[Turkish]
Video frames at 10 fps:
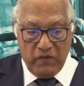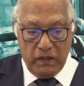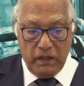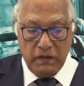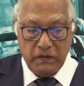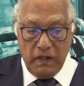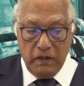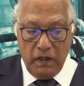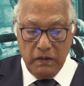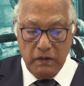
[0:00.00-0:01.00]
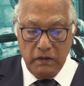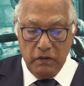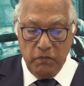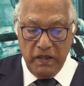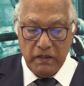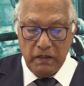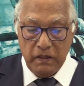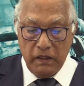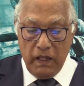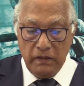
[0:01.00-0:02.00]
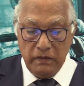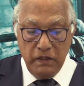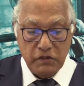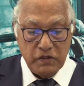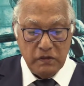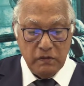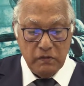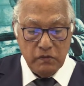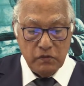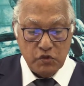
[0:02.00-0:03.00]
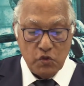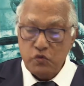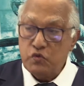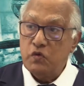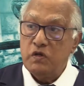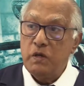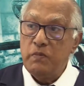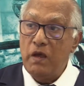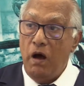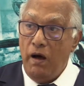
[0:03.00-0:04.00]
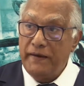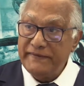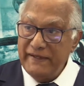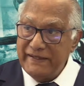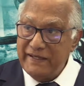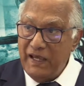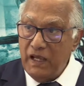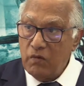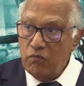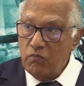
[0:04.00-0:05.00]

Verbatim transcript: Allah'tan ayrılık meydana geldiği için çocuk gibi ağla ki